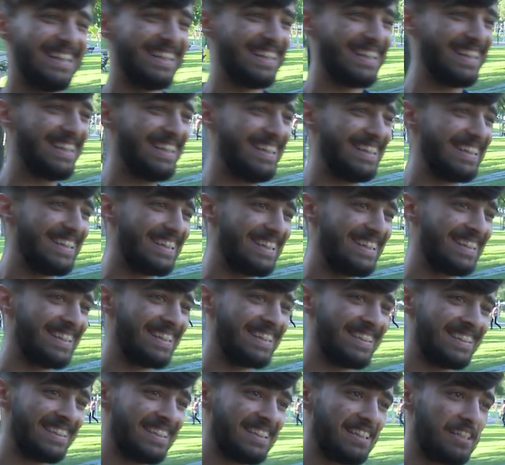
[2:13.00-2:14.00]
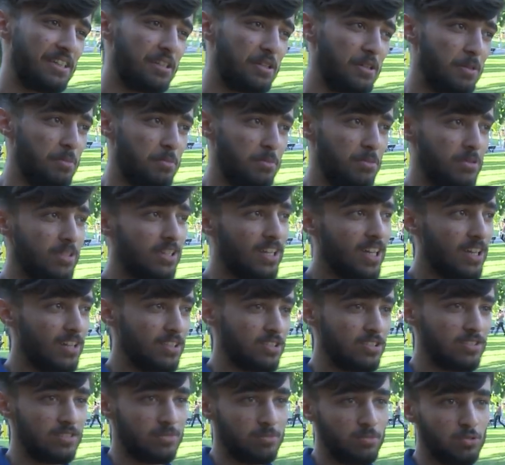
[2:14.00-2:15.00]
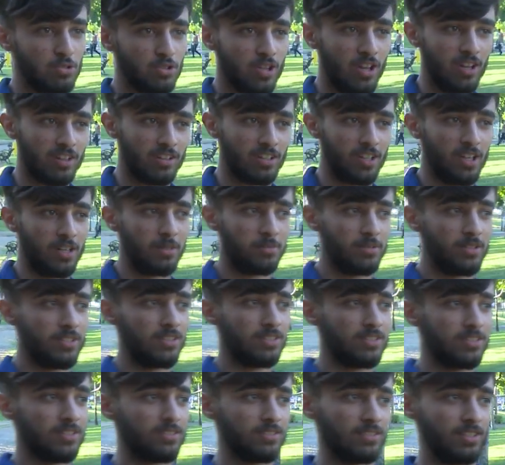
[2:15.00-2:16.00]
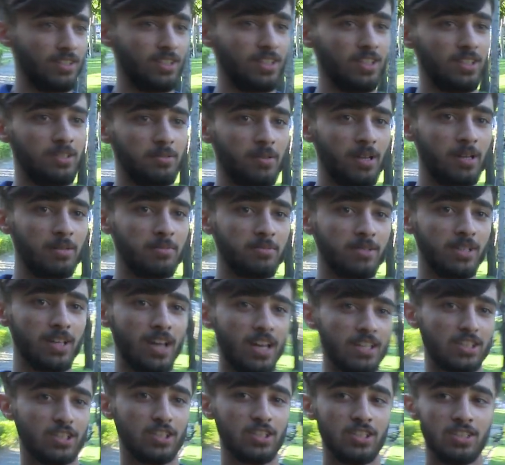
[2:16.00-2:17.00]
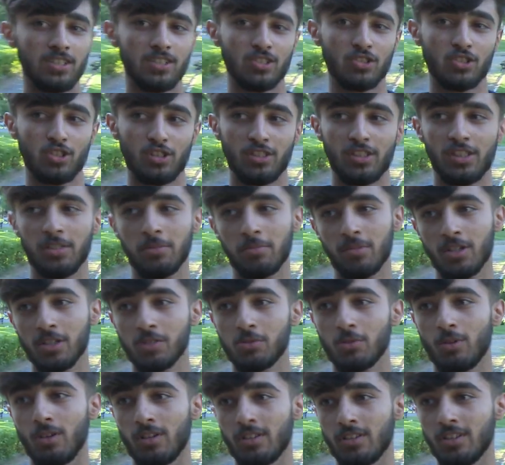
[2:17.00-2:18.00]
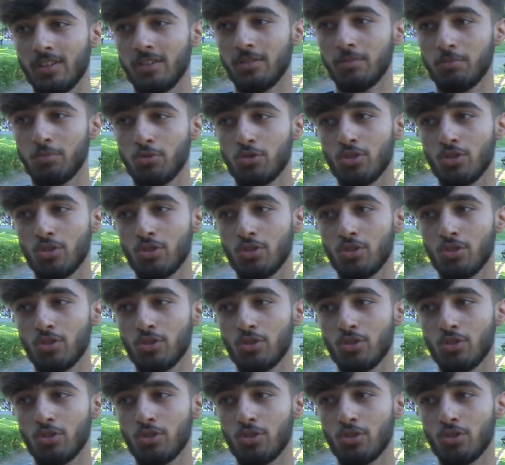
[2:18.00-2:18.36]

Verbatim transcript: Neden bu şarkı peki? Bu niye bu şarkı abi? Ee, benim bir eski çıktığım kız vardı.